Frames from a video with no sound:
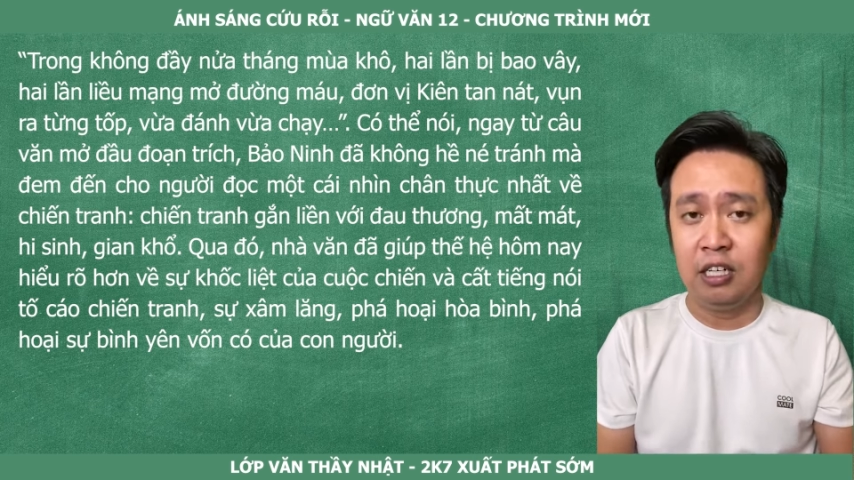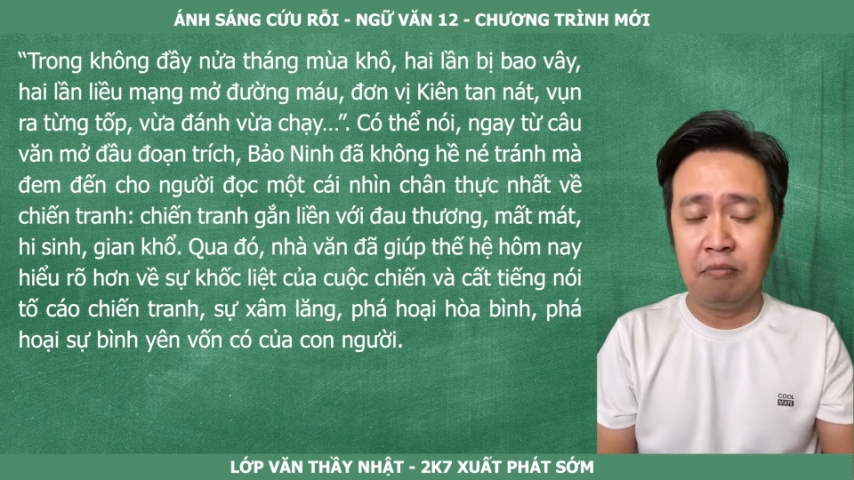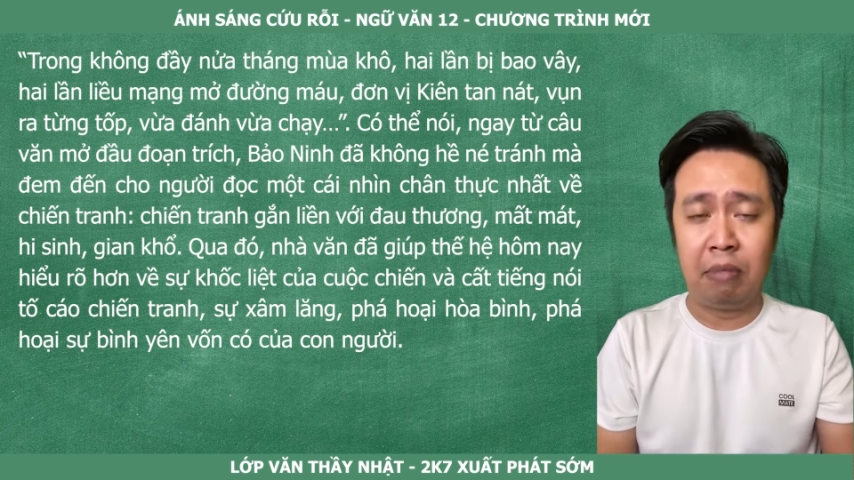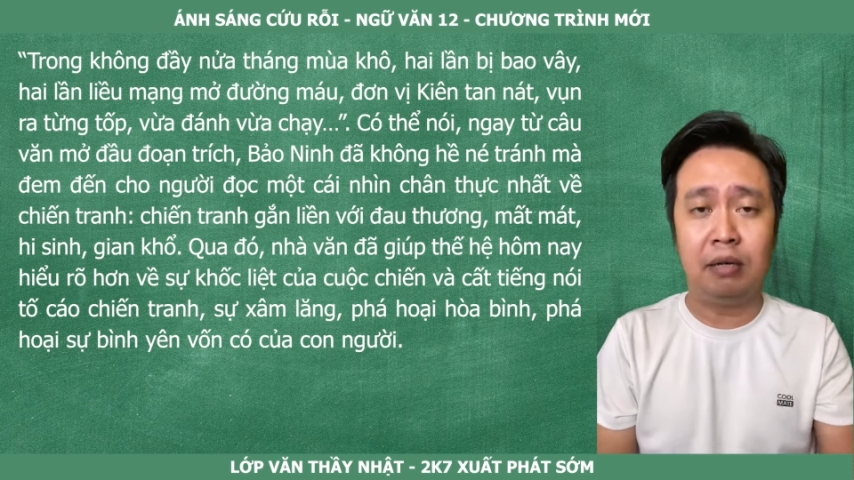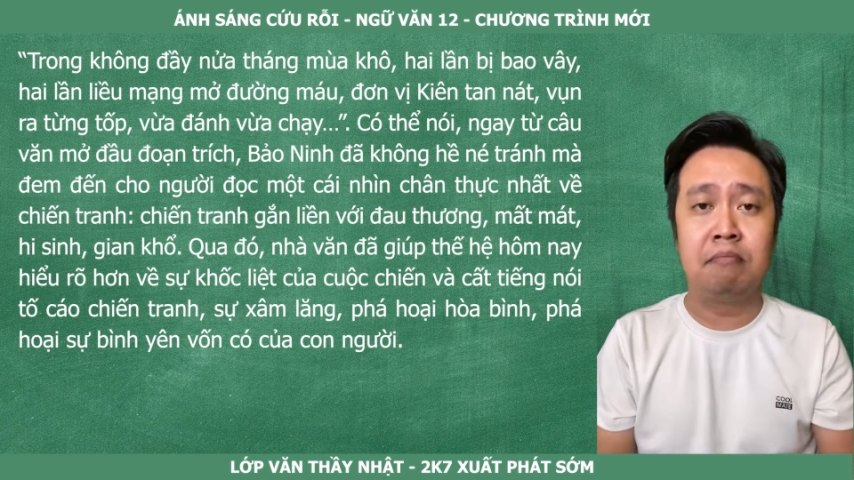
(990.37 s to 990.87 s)

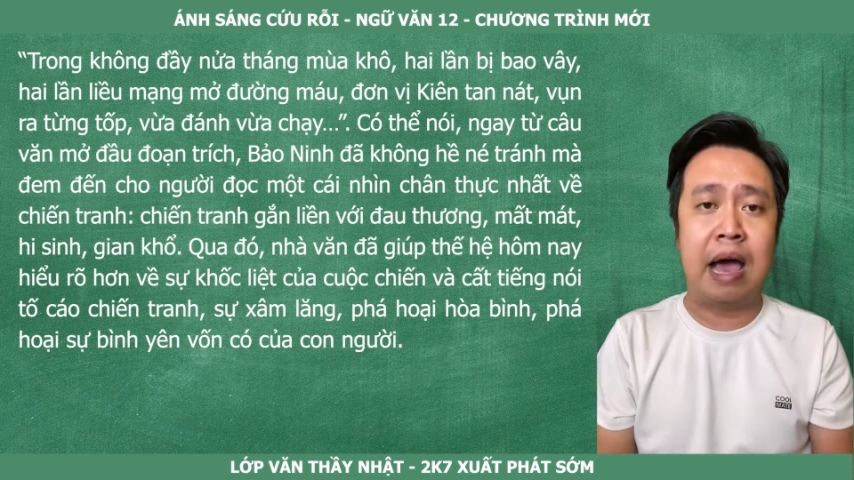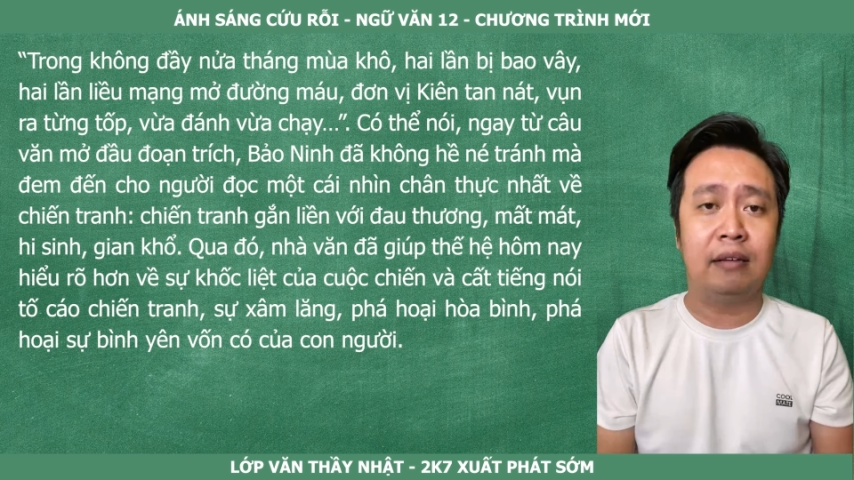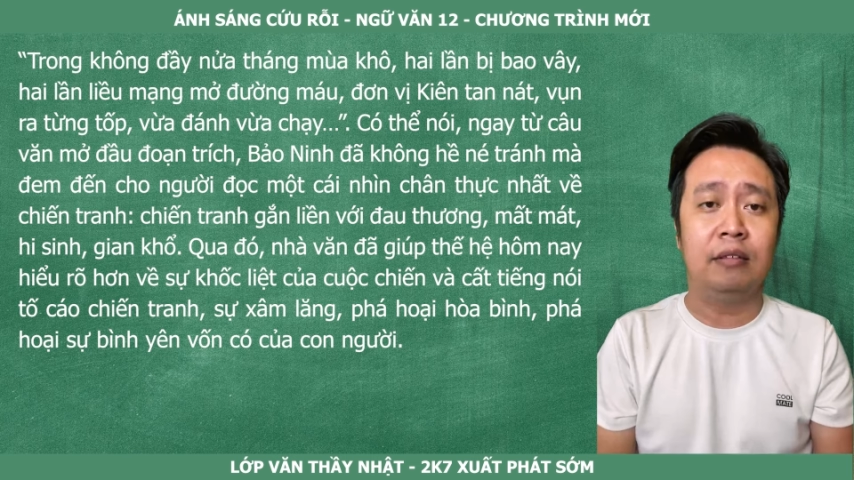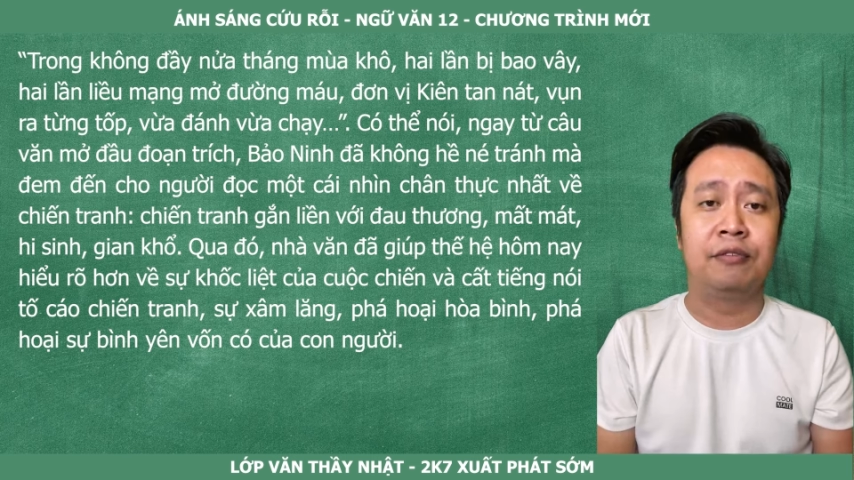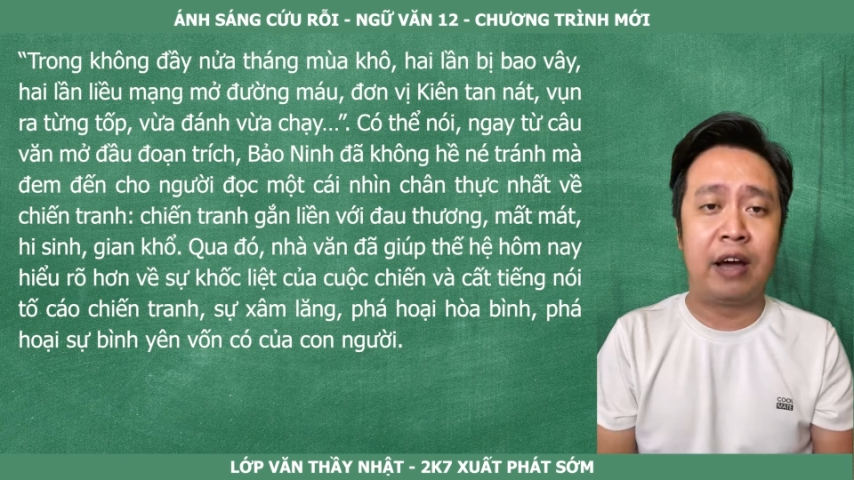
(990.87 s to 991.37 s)
mất mát
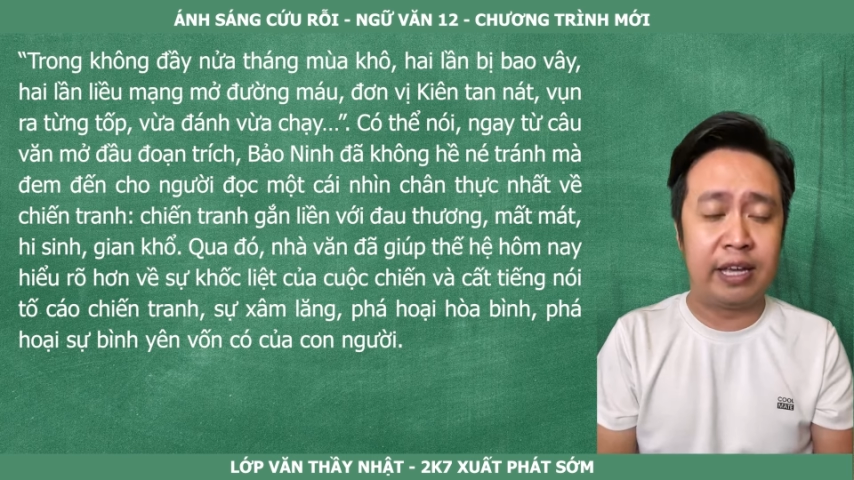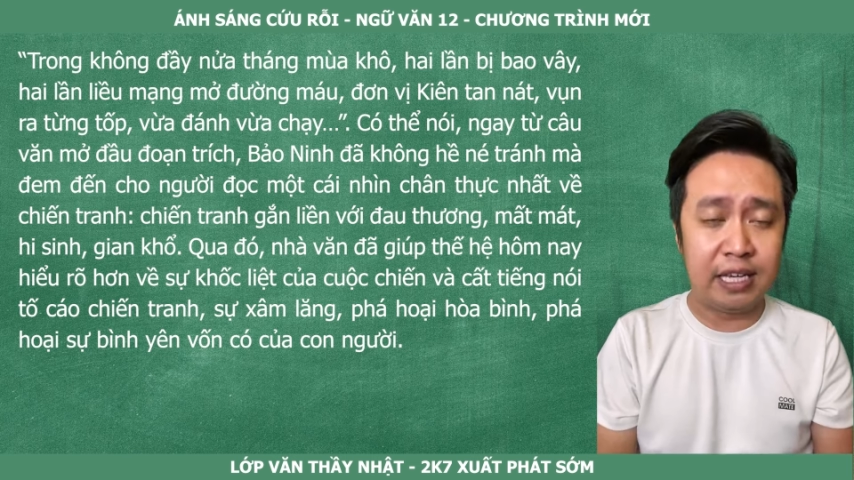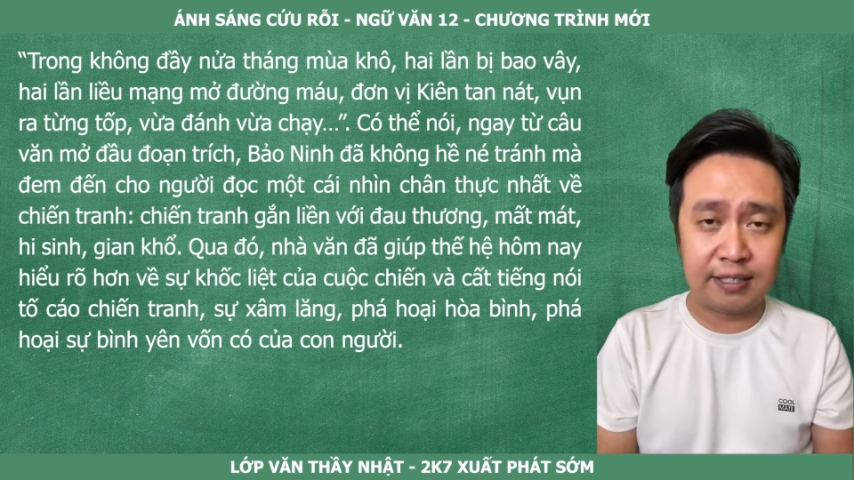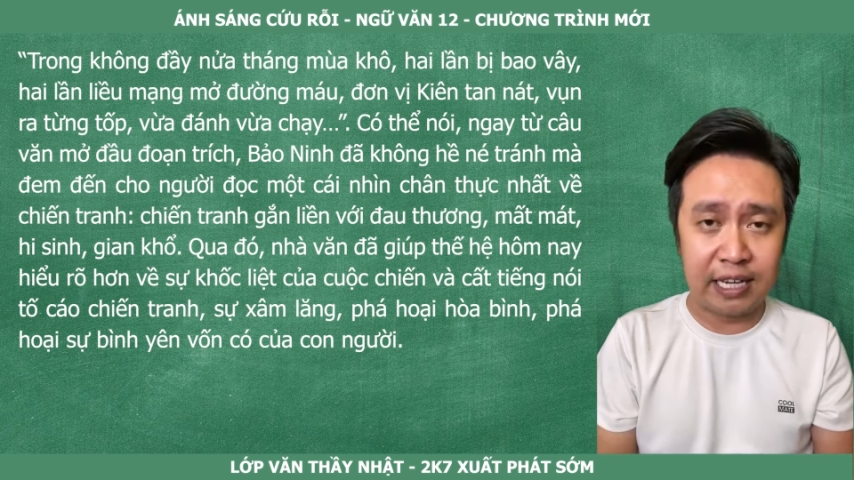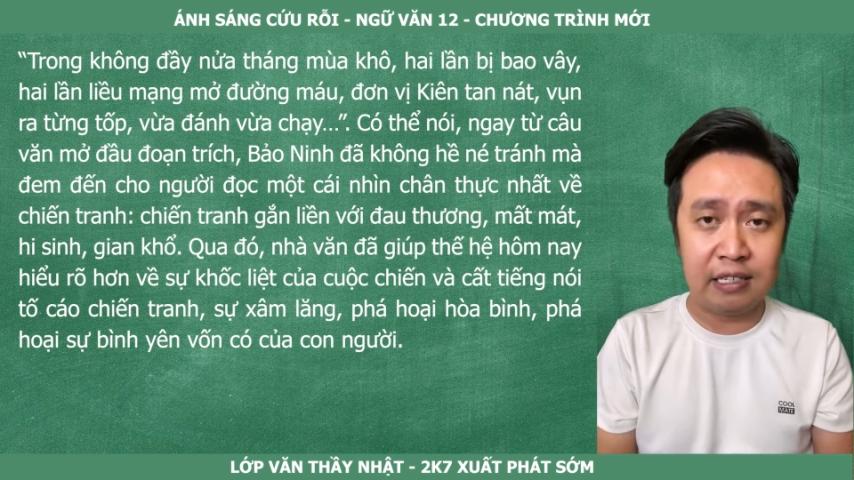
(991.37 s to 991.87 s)
và hy
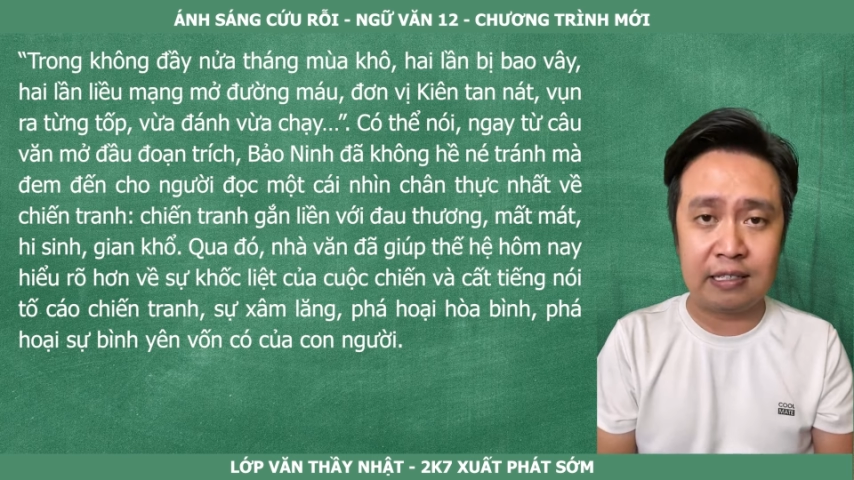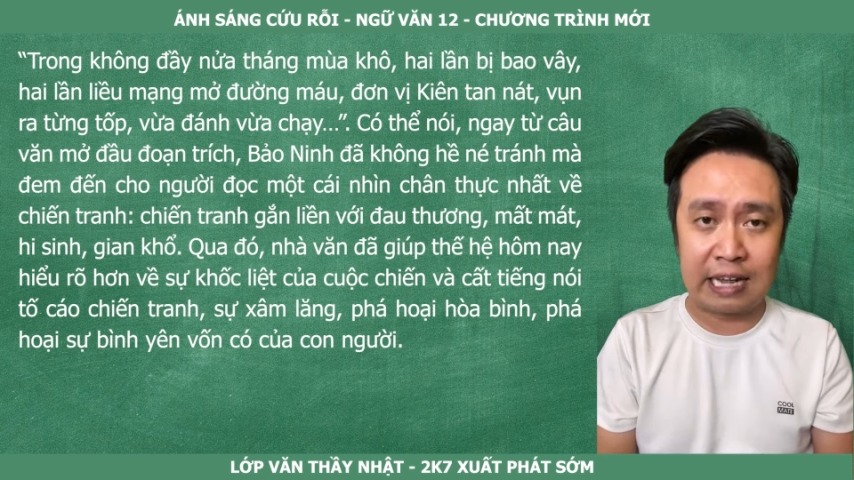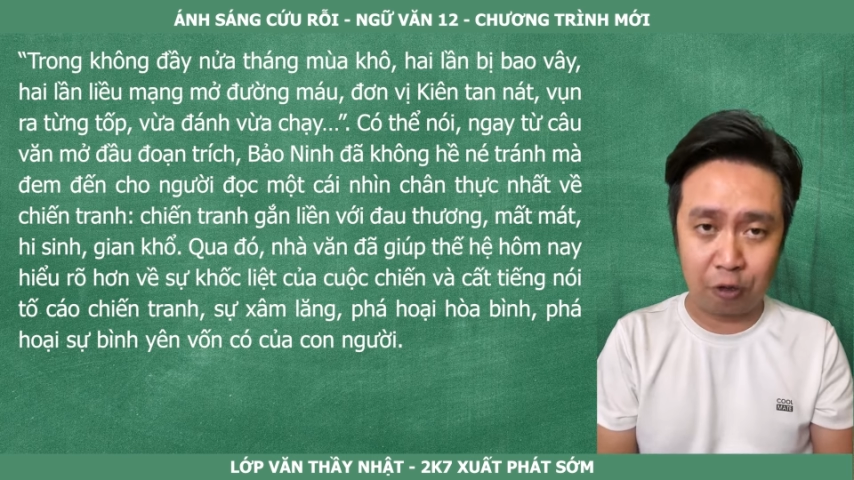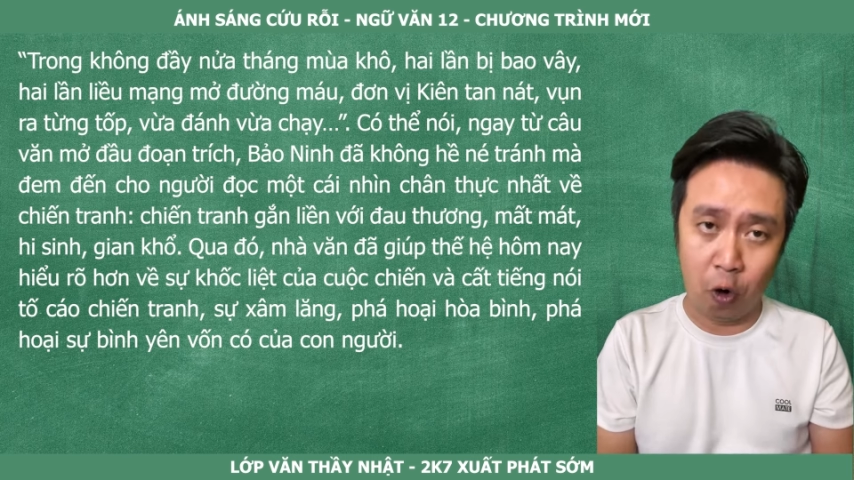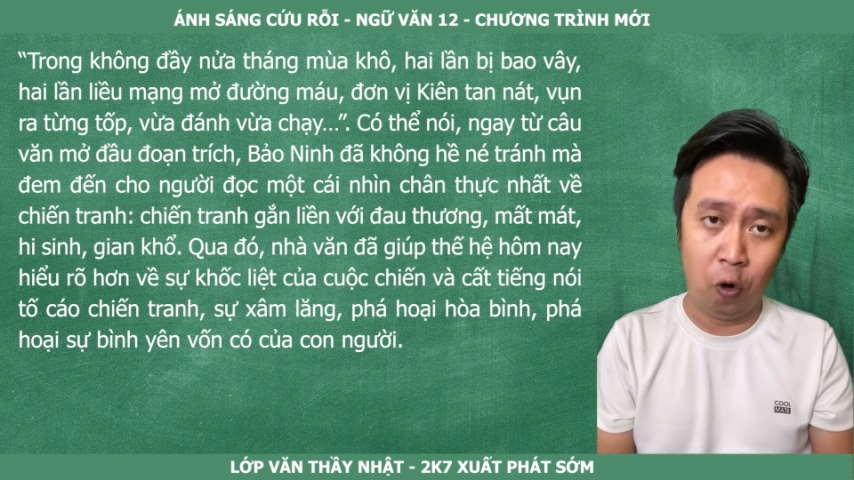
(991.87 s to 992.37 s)
sinh
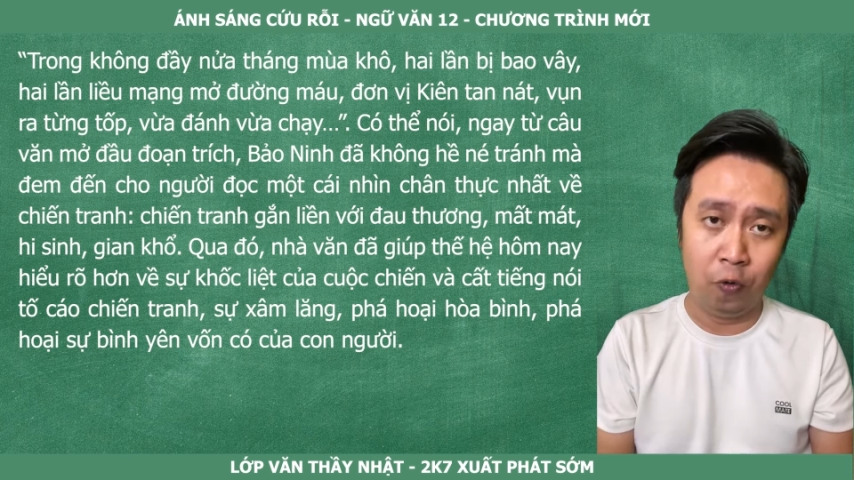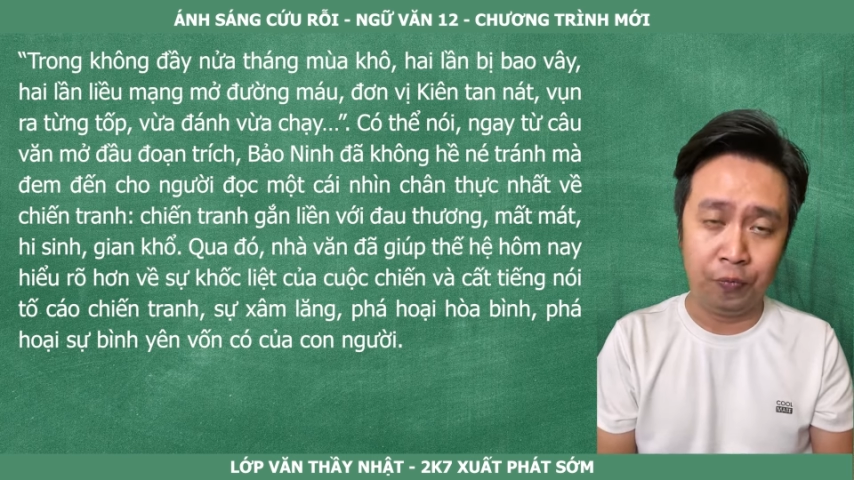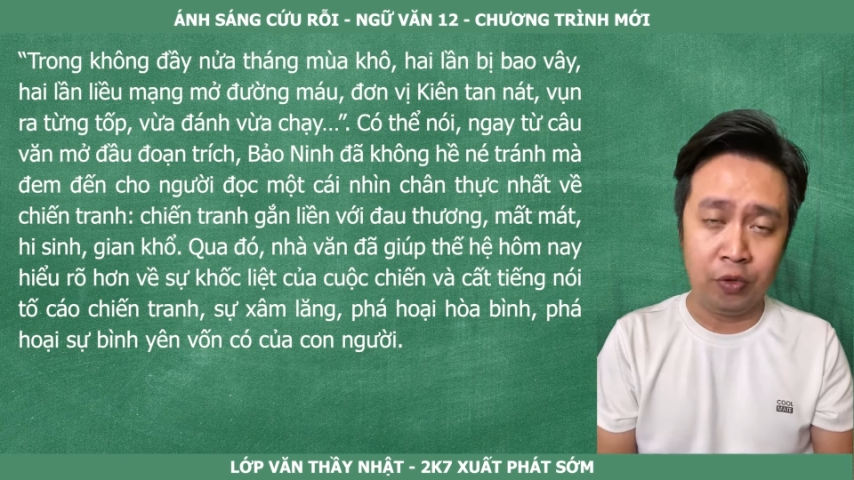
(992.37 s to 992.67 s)
gian khổ.